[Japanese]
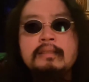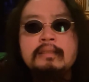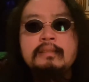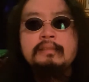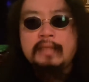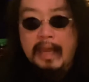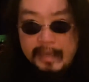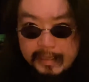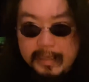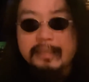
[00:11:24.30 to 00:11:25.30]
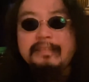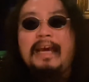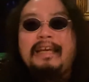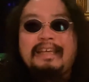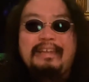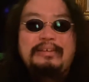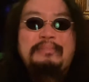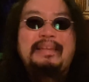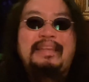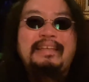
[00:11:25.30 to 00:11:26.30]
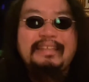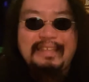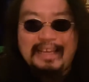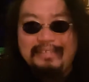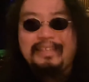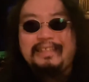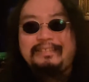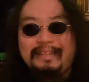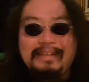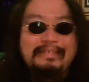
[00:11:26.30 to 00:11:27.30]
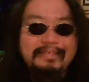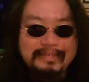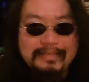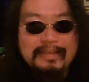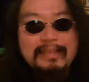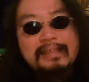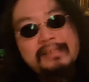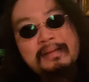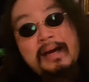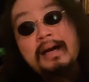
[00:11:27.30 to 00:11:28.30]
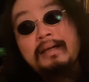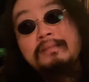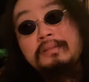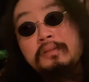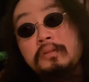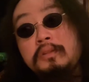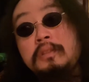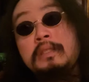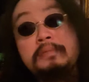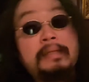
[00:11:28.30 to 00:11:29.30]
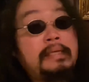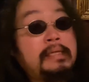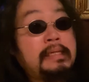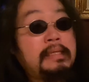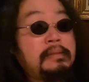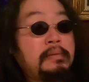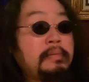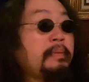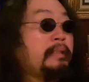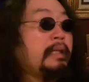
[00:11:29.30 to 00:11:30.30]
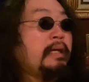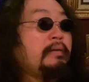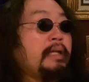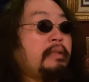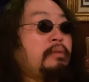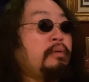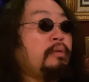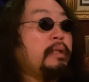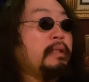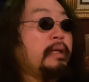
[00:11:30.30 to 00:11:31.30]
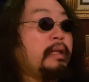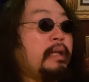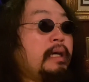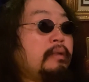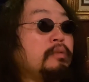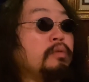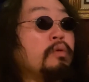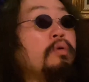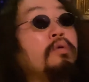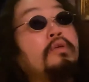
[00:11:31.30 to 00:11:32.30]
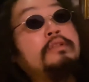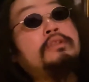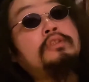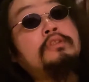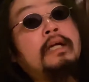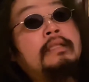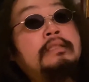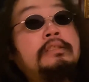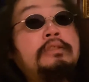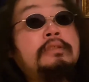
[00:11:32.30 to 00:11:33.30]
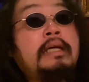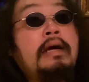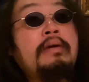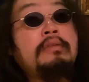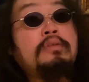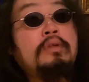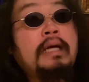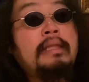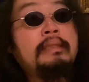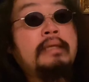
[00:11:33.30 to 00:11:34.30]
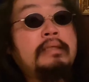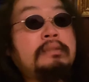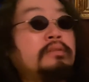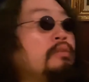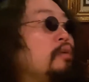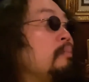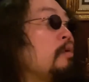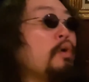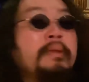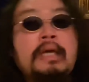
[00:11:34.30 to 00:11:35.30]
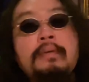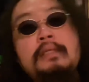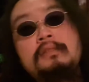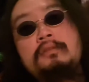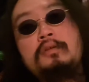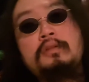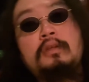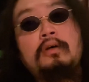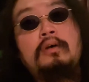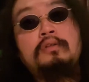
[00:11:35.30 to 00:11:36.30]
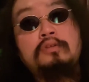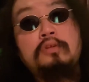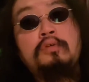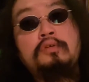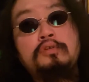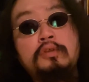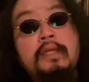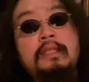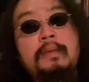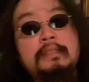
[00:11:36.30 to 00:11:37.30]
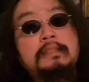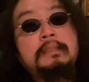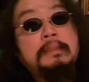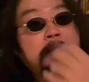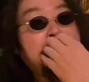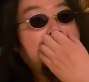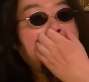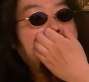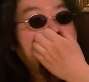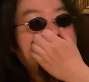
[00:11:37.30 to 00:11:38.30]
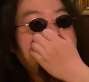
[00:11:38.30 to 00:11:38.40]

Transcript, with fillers: したい。したいけど、今できてない、私は。ちょっと次はね、棚をやっと置けたから、ちょっとこの1週間、2週間はちょっと館内すごいもうゴミダメですよって、ちょっとご了承を得てます。皆さん